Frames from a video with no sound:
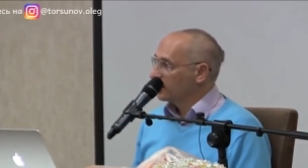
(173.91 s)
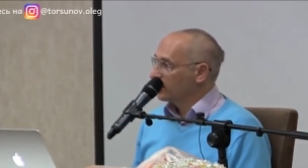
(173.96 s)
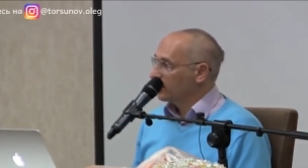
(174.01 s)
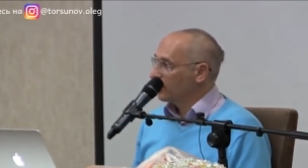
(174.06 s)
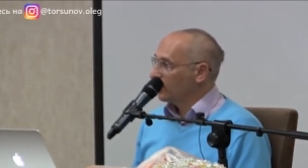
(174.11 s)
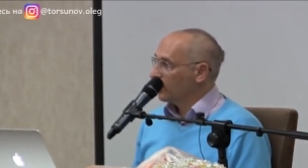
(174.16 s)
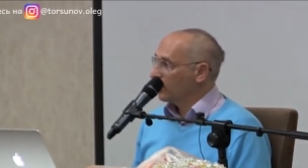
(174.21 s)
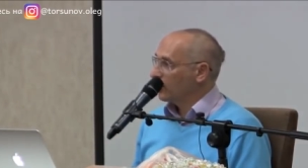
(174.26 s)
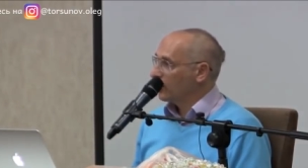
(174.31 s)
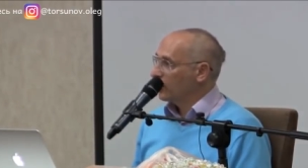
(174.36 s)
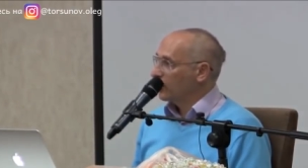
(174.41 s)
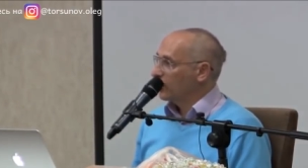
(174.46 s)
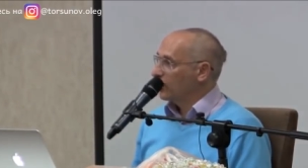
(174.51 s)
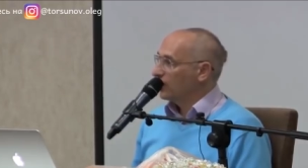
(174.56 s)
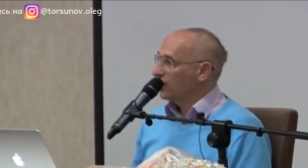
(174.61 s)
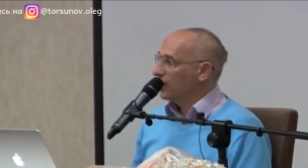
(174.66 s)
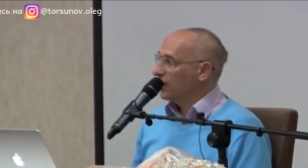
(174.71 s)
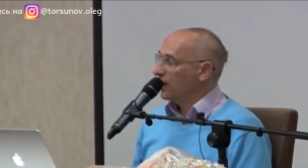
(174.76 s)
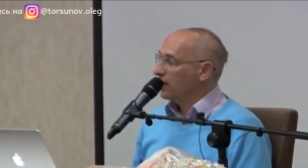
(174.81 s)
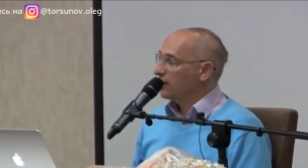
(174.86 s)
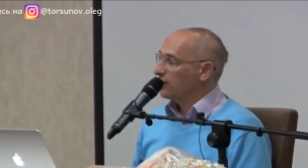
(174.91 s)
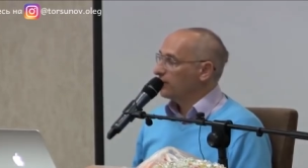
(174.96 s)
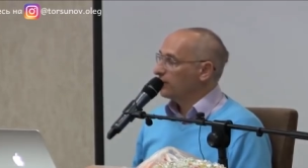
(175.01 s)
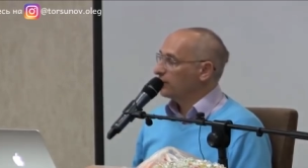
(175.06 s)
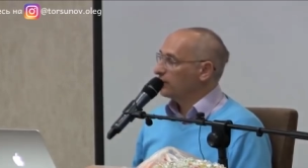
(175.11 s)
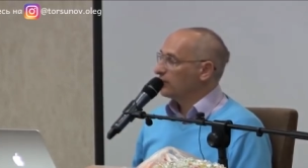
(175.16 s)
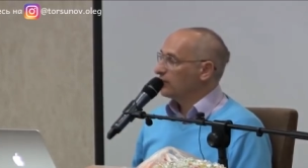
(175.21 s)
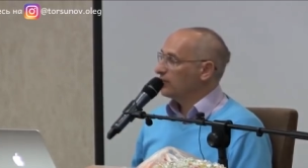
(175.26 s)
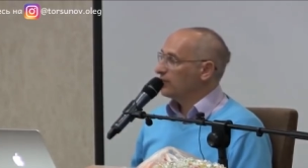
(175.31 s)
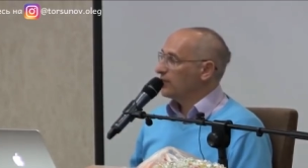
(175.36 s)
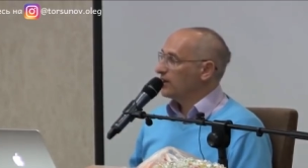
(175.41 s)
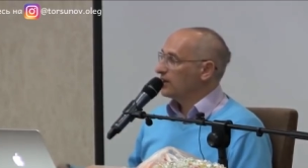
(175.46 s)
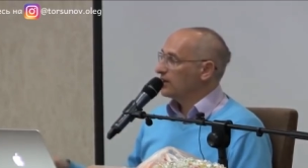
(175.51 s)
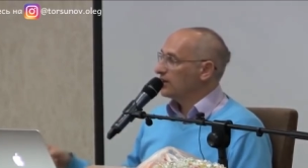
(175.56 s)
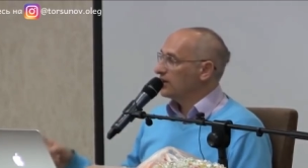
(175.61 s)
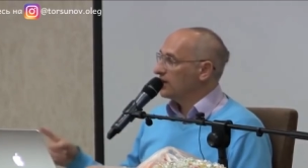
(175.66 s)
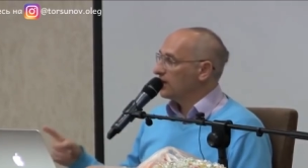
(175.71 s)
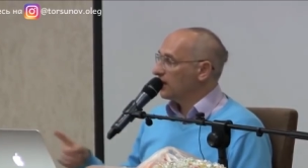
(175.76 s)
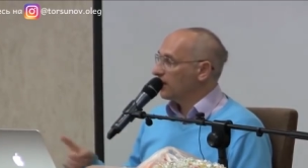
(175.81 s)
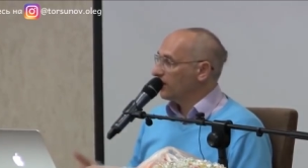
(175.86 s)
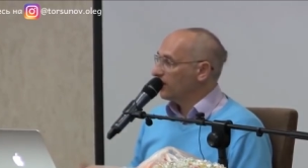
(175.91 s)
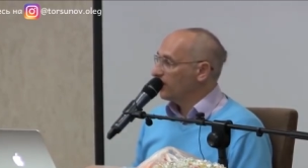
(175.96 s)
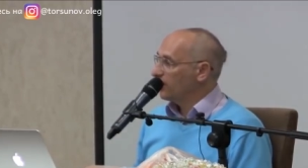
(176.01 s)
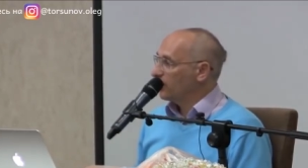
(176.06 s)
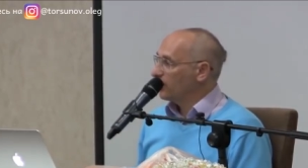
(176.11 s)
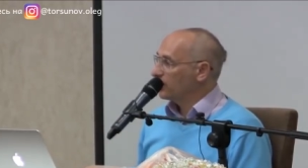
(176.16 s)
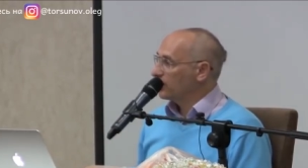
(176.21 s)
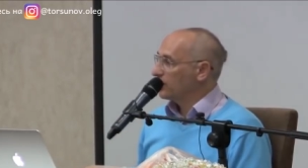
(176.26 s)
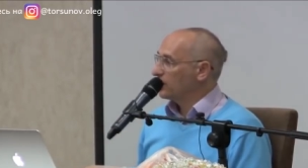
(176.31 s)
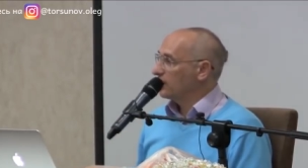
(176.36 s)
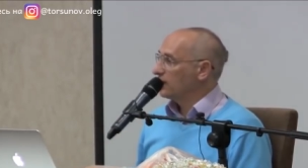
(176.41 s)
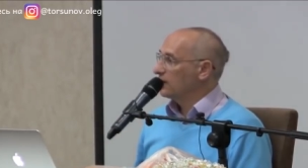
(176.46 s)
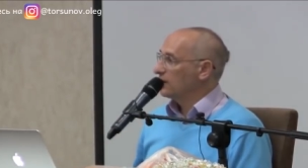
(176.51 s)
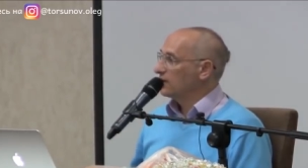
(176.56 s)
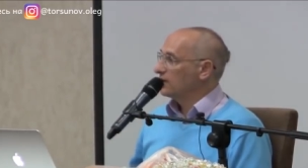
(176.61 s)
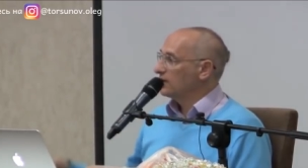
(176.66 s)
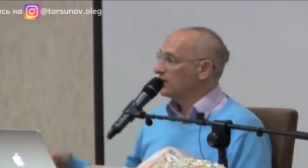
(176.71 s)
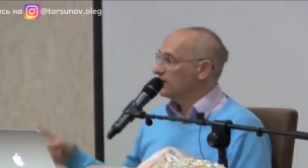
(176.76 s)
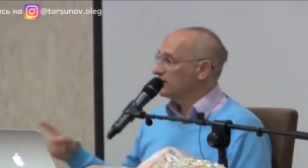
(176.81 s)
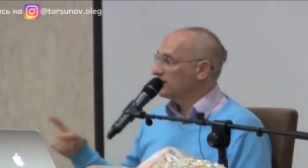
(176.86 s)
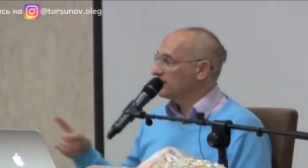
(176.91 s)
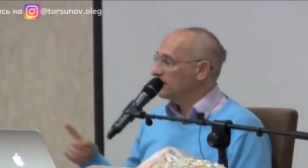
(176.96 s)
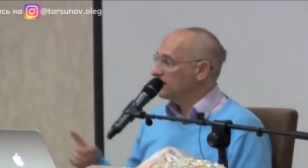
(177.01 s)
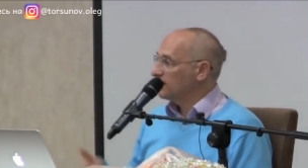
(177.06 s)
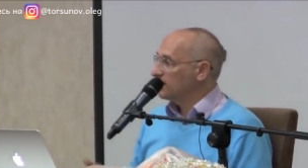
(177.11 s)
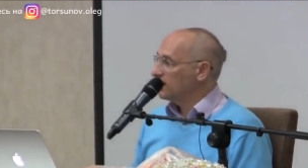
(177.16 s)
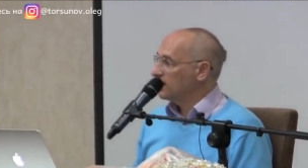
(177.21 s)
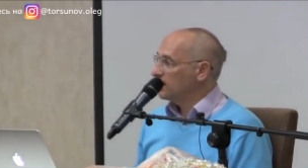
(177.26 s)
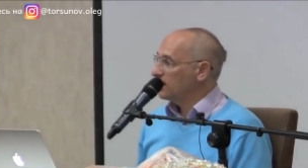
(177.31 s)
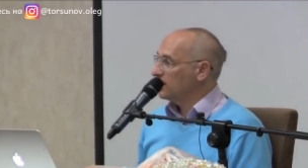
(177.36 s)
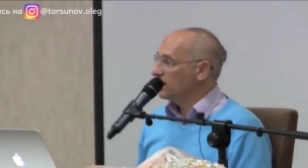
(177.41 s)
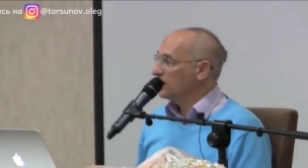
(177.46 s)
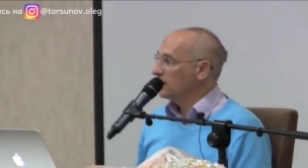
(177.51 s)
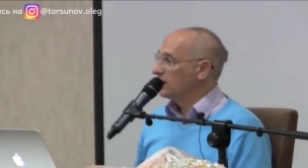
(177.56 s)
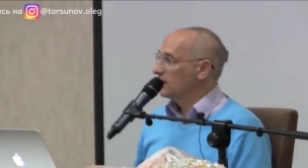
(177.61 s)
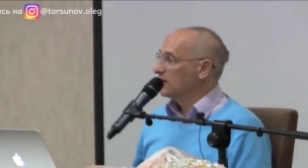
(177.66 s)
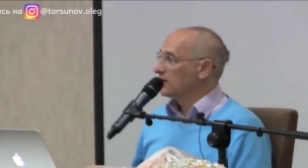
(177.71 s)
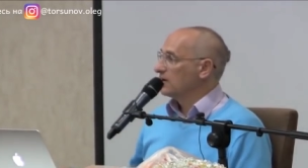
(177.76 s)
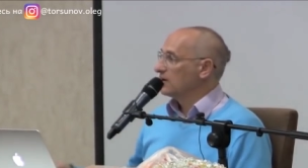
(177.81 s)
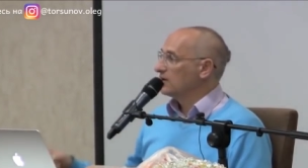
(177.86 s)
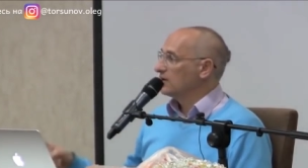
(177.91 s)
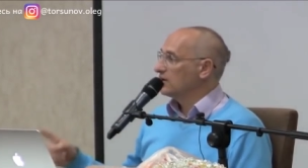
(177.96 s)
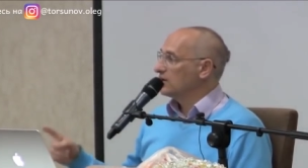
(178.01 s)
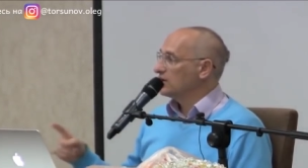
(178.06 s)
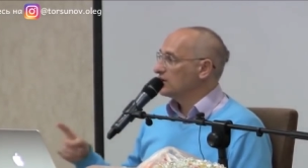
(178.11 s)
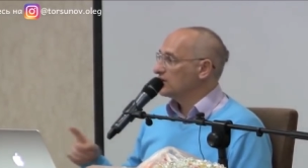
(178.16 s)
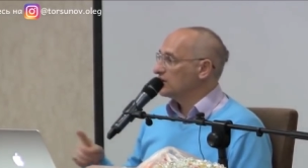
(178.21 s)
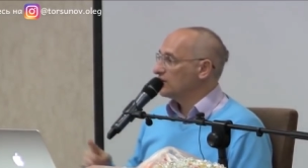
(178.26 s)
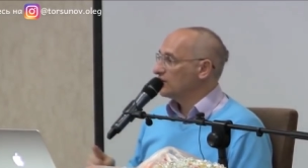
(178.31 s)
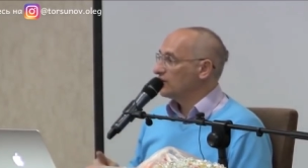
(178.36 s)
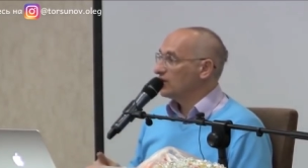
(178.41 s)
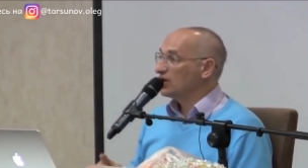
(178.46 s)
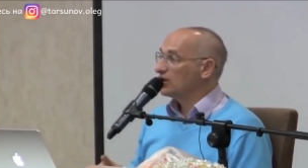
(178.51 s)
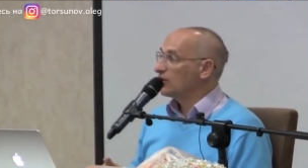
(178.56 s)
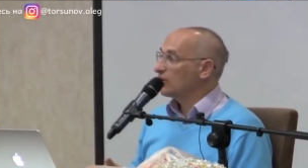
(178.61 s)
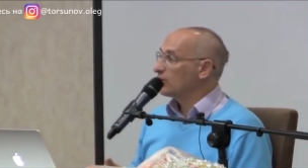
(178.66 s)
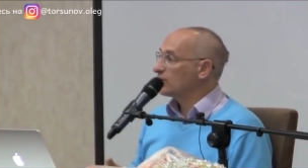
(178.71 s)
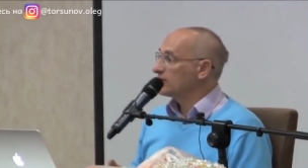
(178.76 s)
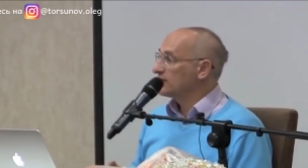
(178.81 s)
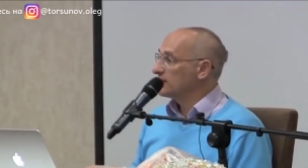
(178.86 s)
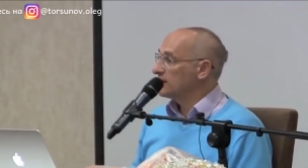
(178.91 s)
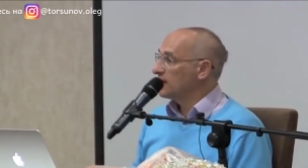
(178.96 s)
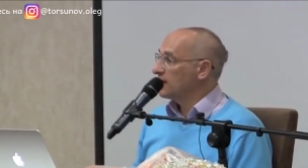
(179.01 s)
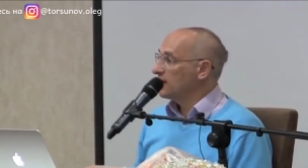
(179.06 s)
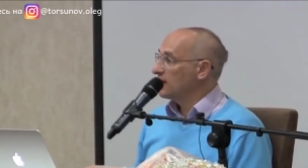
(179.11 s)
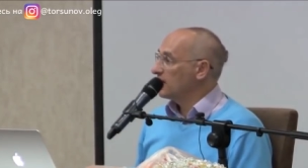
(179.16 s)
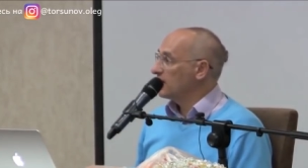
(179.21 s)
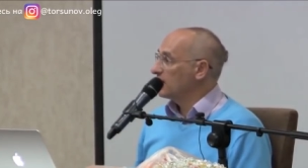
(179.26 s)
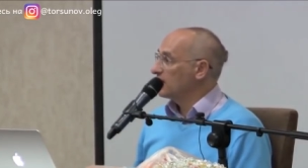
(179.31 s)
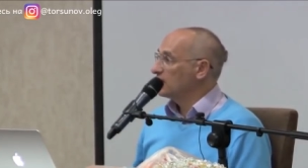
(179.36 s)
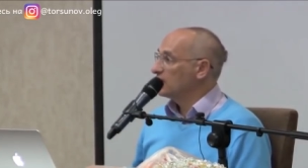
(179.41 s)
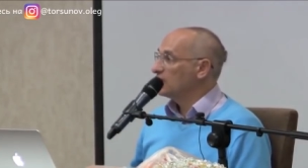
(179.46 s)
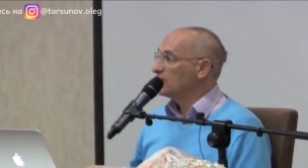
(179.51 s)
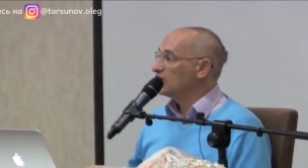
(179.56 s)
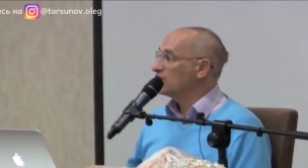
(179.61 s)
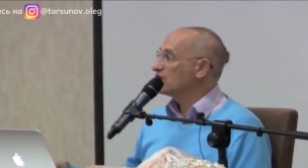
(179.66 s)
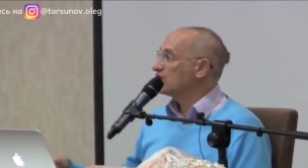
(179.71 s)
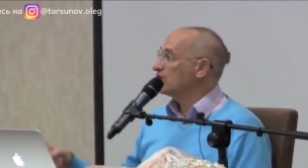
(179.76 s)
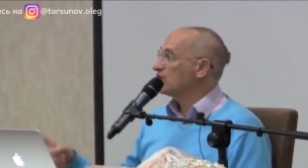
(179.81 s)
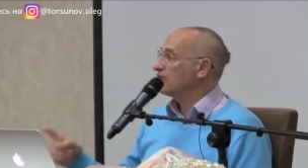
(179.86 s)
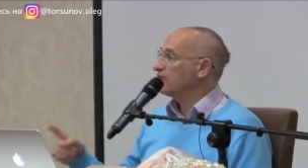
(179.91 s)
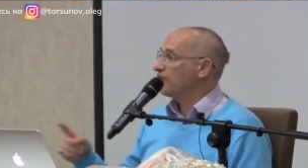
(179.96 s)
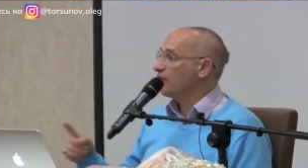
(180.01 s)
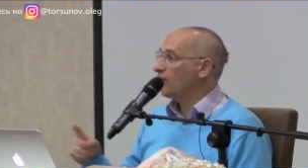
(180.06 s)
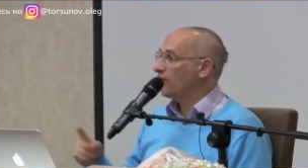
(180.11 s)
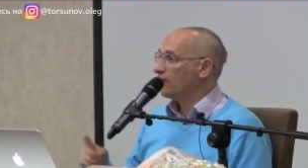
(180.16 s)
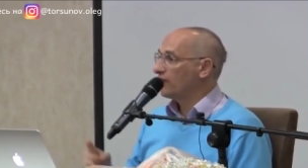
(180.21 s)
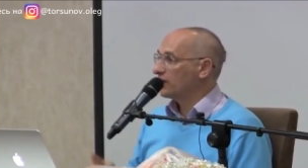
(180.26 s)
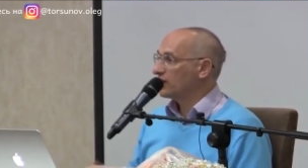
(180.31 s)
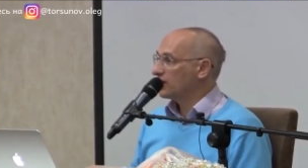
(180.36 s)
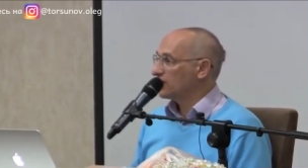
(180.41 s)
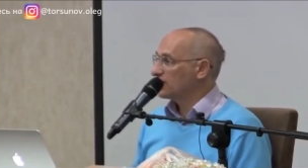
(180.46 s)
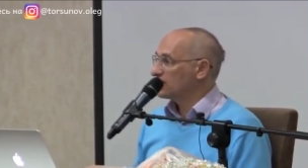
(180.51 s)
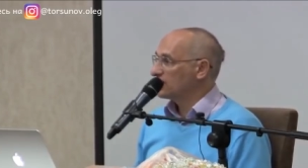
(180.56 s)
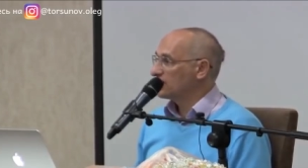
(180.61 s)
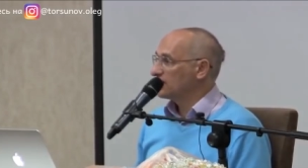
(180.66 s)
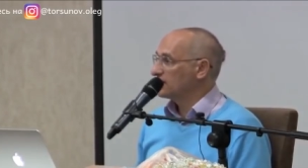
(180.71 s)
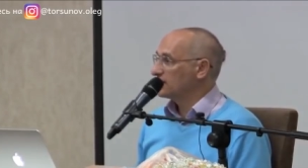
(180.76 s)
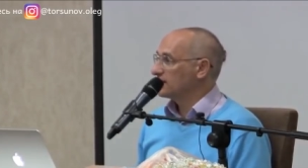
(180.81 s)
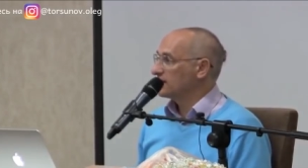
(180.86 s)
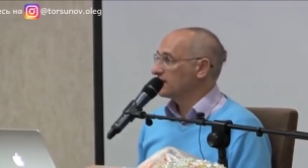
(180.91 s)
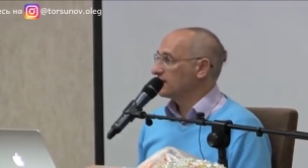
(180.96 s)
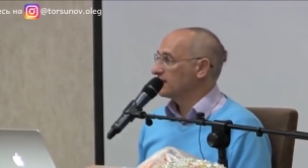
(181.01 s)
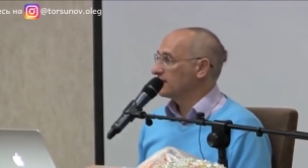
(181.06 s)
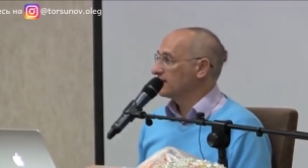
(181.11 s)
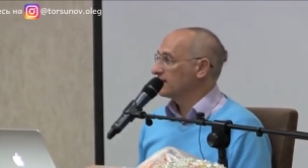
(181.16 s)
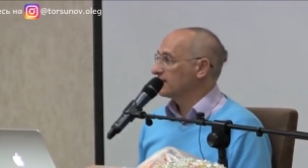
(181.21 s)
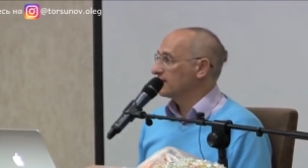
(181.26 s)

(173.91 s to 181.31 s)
то я не буду иметь ни работы, ни семьи, ничего, ни друзей, ничего в этой жизни.